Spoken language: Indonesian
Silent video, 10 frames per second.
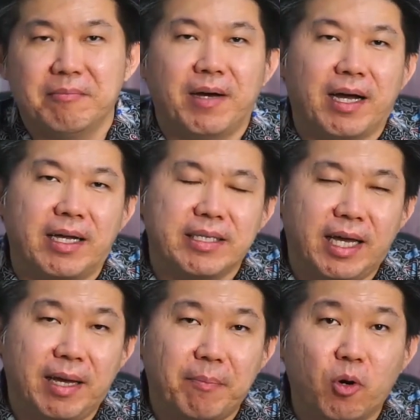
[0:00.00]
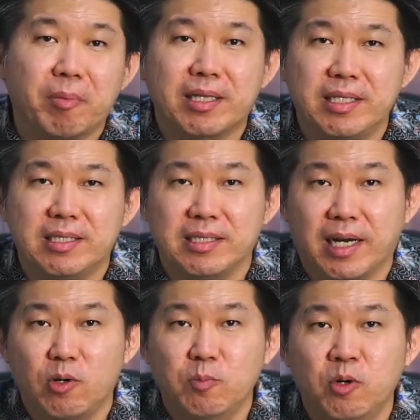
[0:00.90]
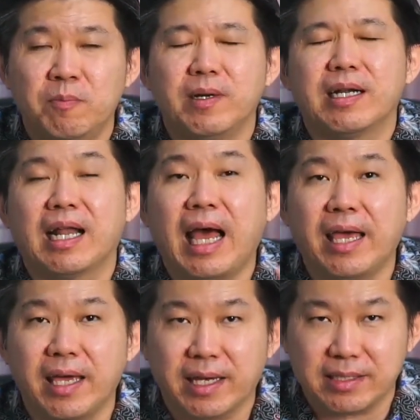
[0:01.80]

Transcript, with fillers: Makanya properti secara umum naik.